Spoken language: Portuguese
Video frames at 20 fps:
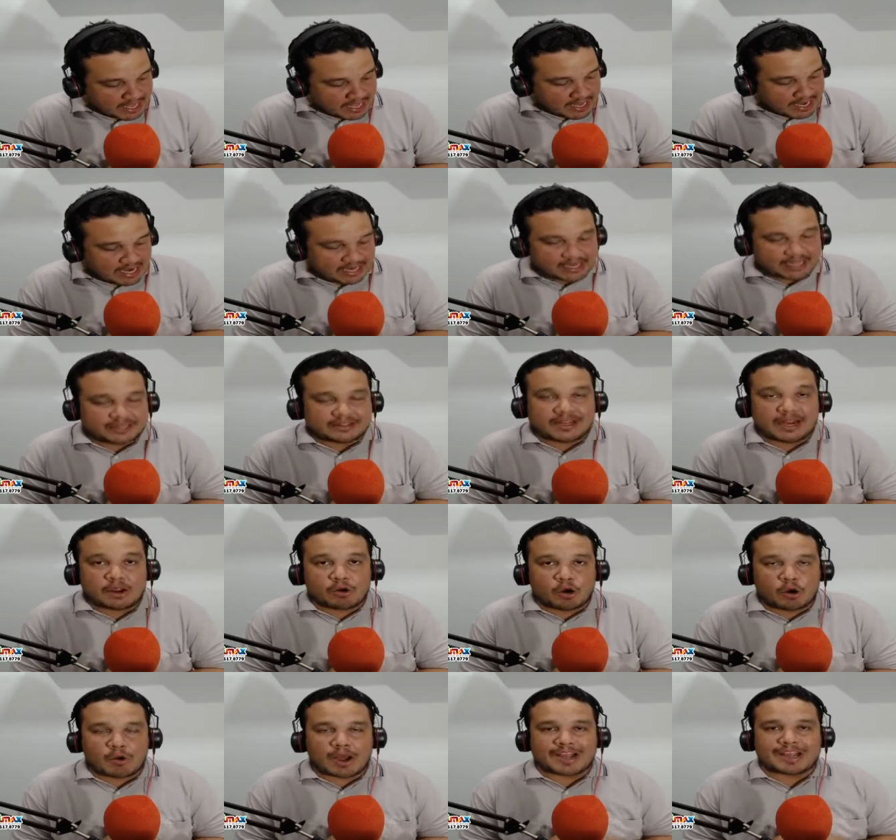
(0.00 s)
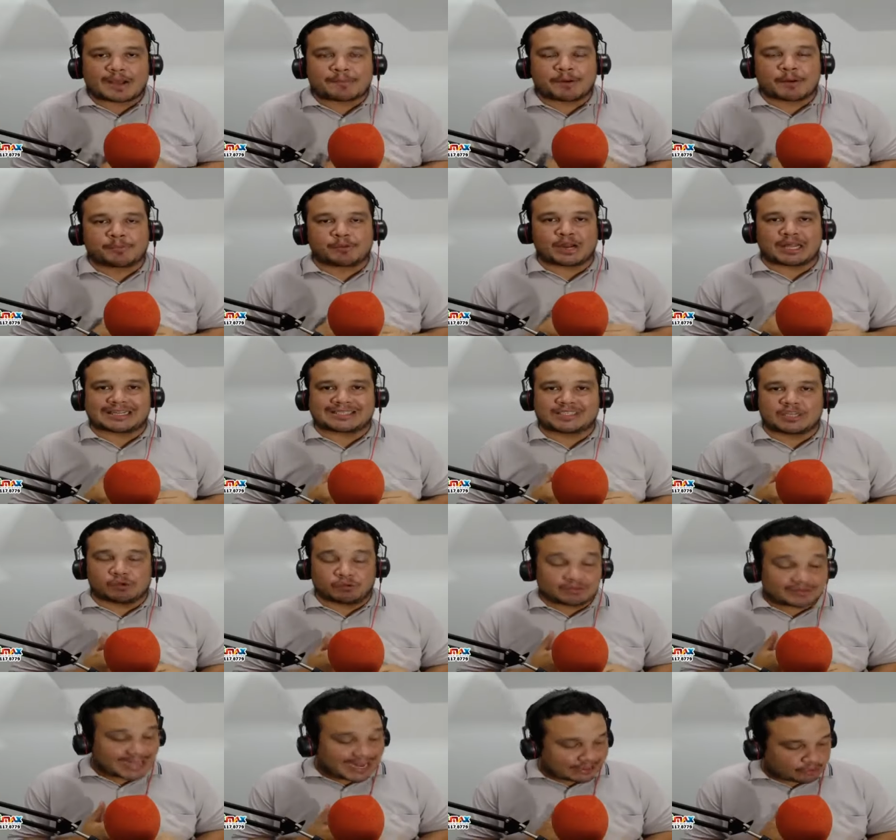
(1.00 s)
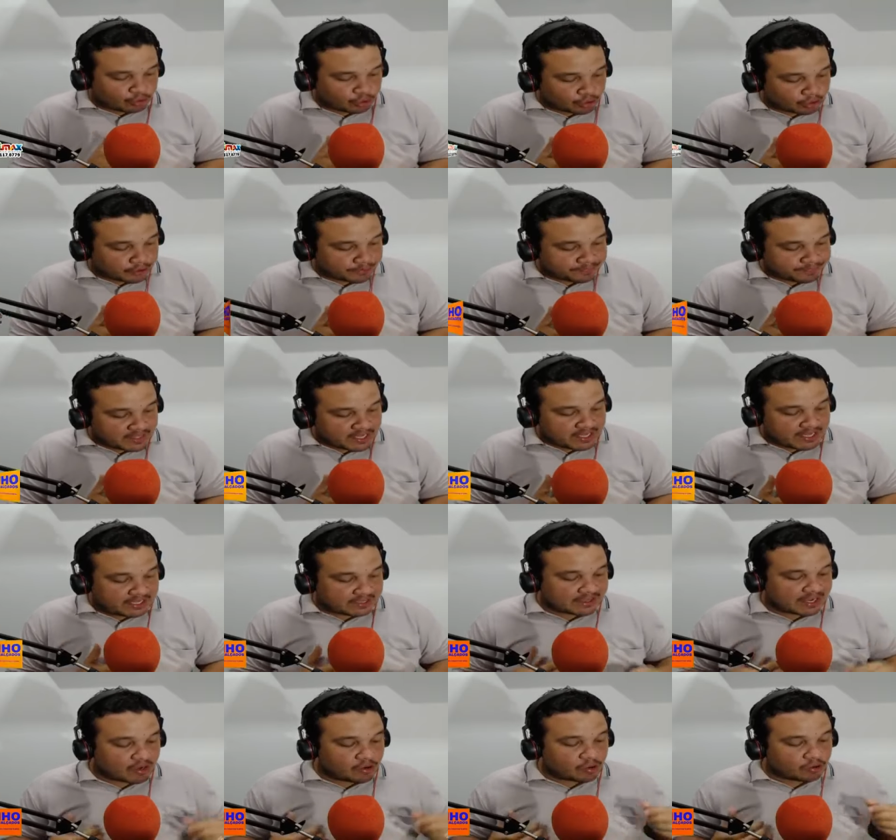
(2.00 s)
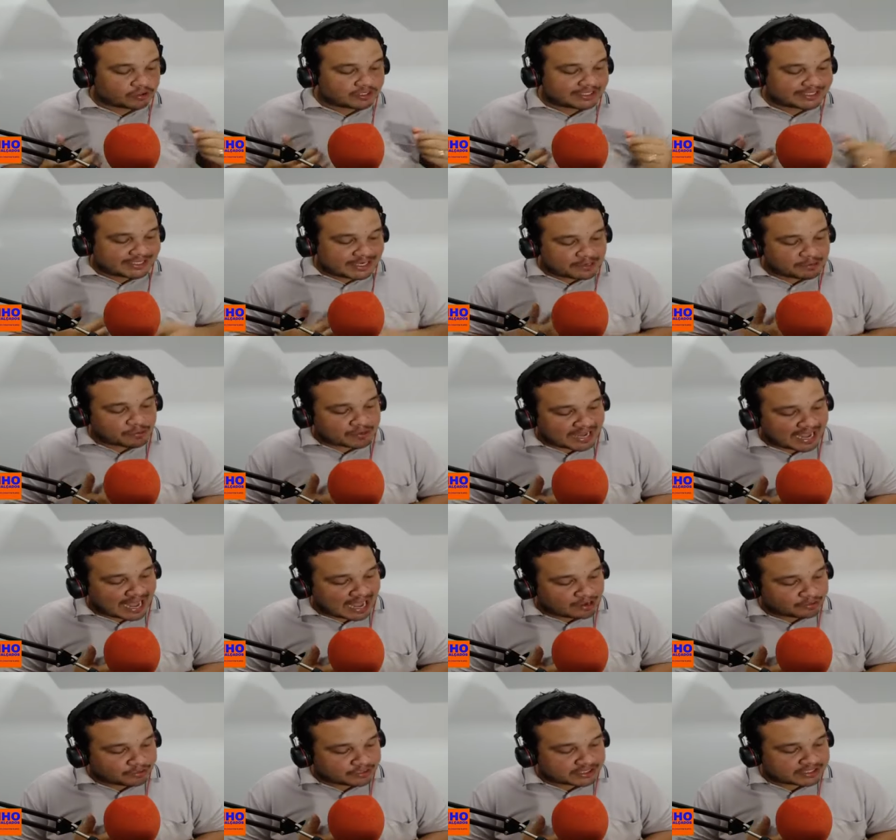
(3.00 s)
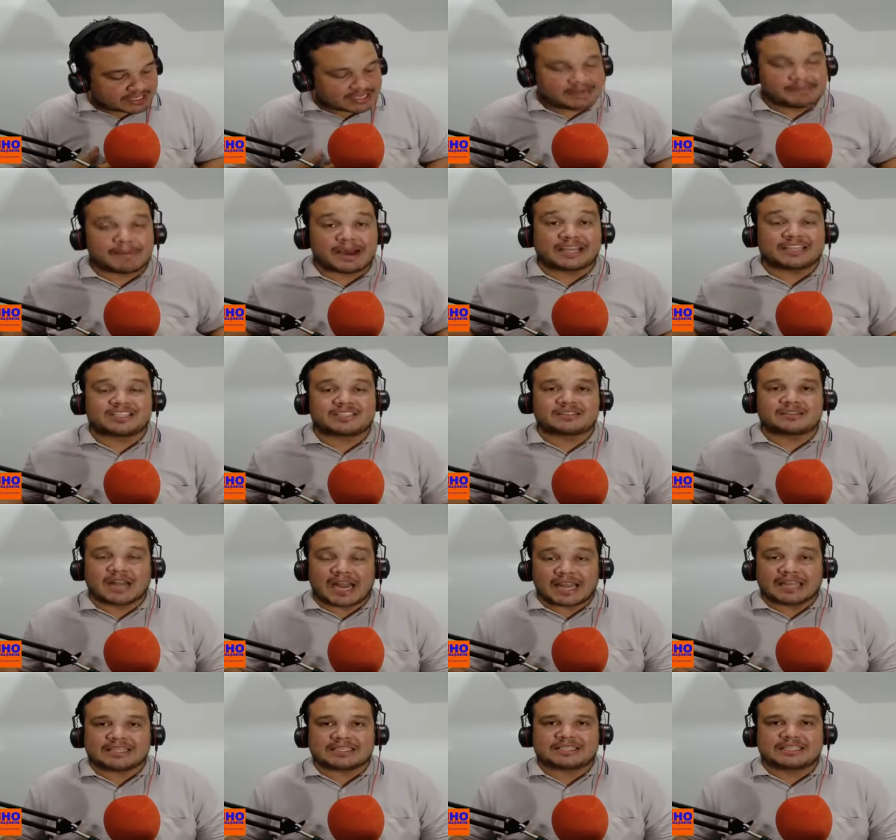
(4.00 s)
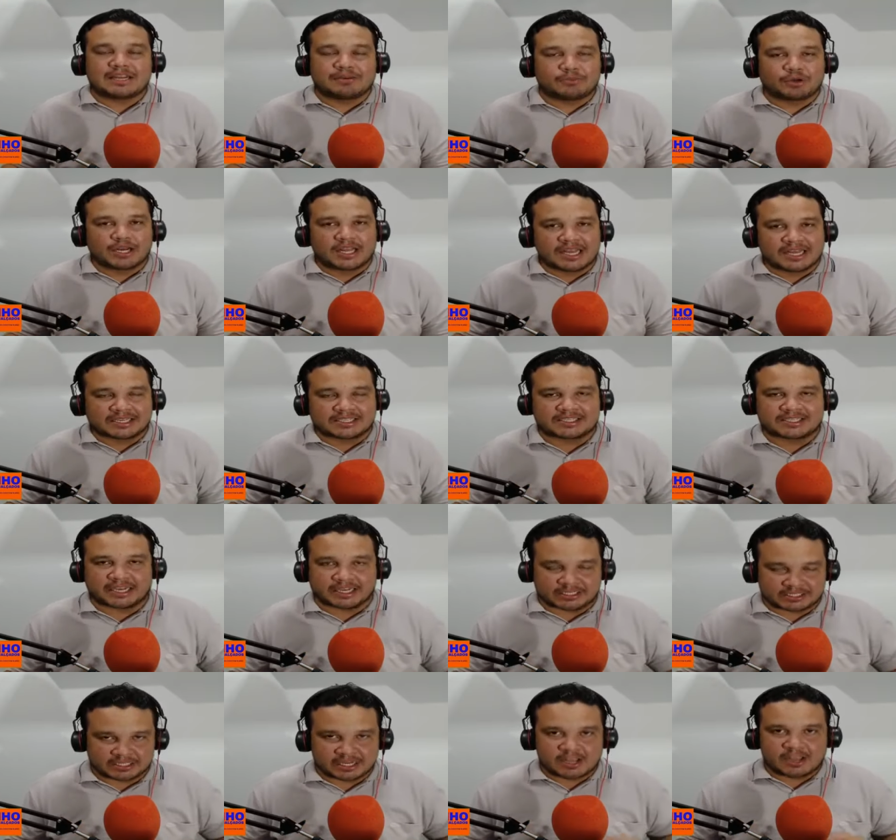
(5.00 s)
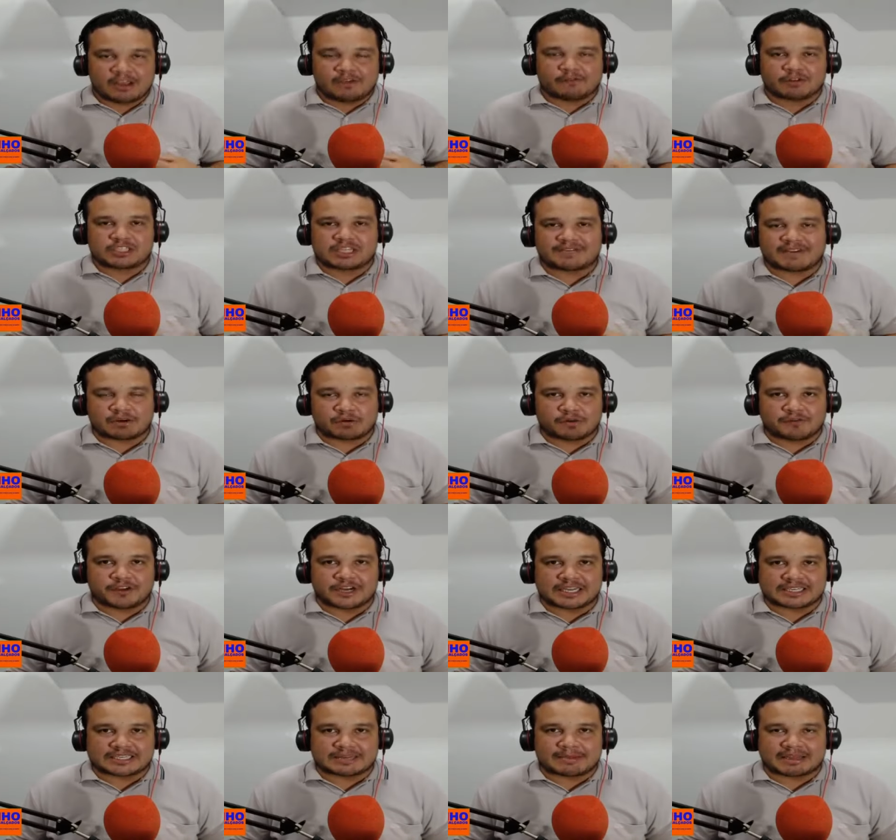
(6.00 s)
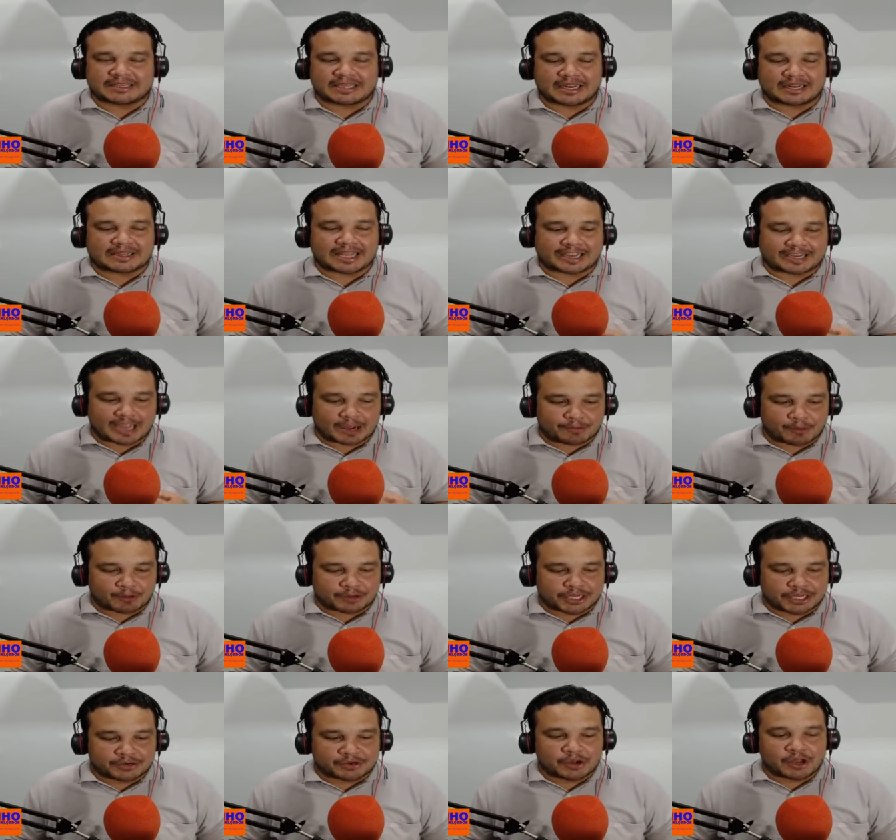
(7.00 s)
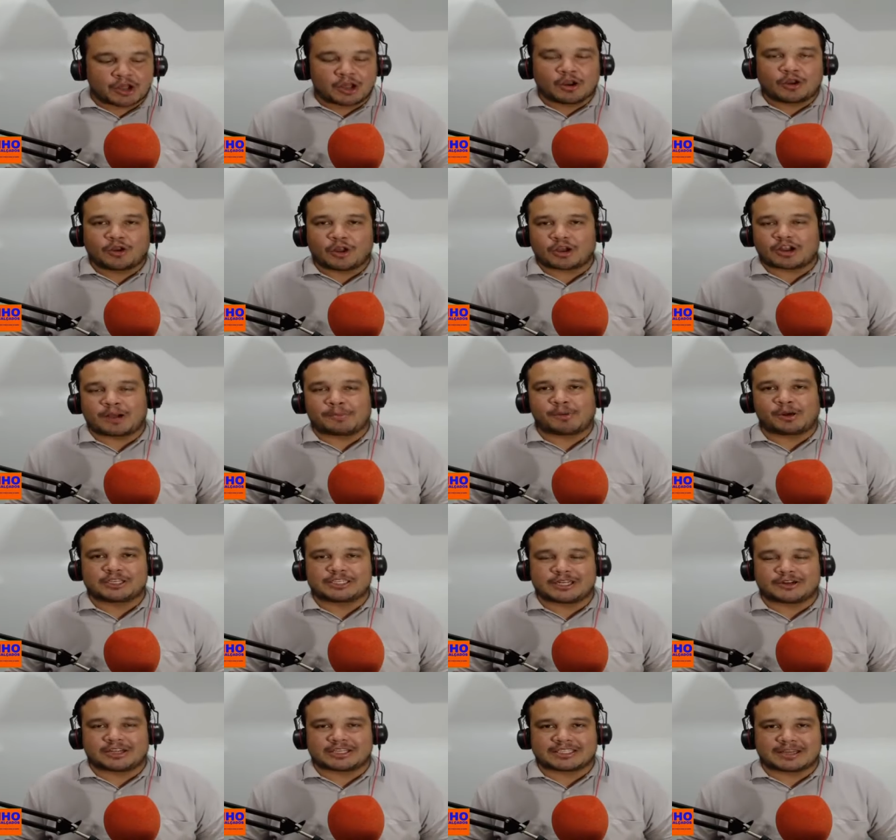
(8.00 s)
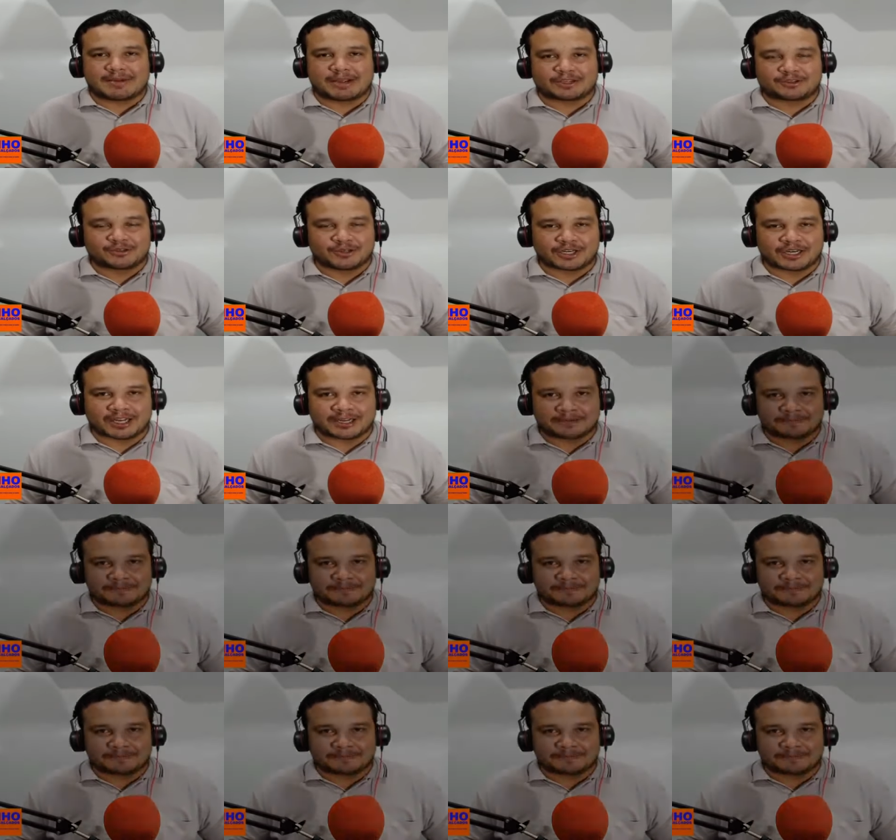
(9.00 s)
ele entregou aí à população um trator, entregou cinco carros e mais três ambulâncias. Você vai conferir essa matéria daqui a pouquinho, logo após a nossa abertura.